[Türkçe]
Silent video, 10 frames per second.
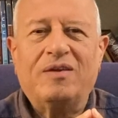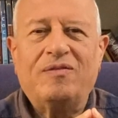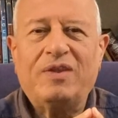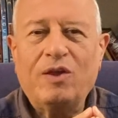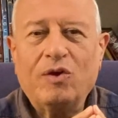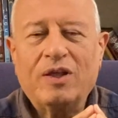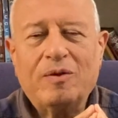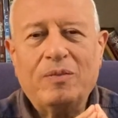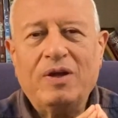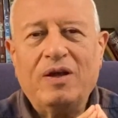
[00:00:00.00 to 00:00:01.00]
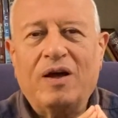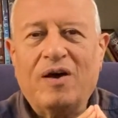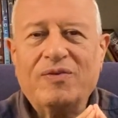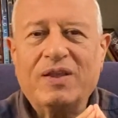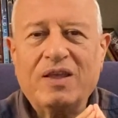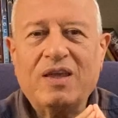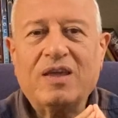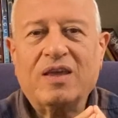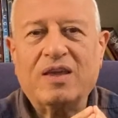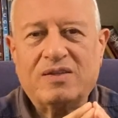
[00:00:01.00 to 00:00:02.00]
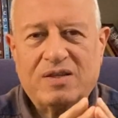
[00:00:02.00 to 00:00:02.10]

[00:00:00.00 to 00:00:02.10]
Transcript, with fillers: Videolarımı haftada iki kez